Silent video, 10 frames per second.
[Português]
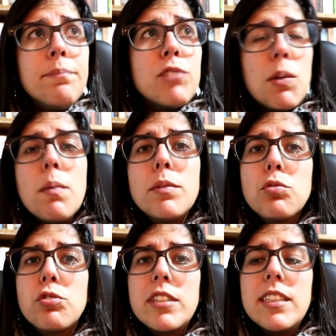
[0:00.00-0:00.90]

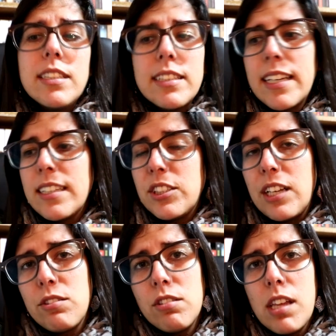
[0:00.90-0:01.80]
Normalmente os thrillers é aquele
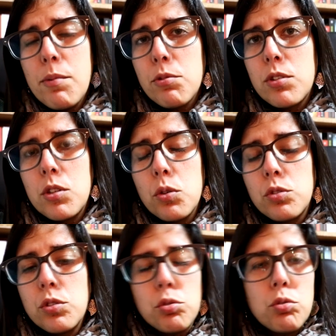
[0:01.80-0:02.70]
género de livro que eu,
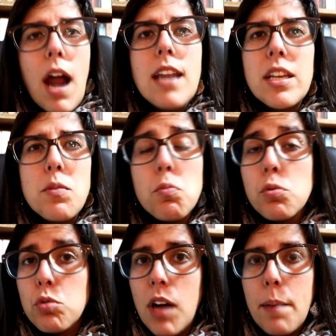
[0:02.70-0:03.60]
se gostar, leio
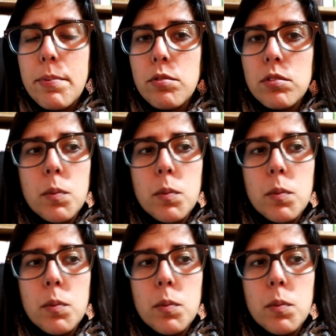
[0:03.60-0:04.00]
muito rápido,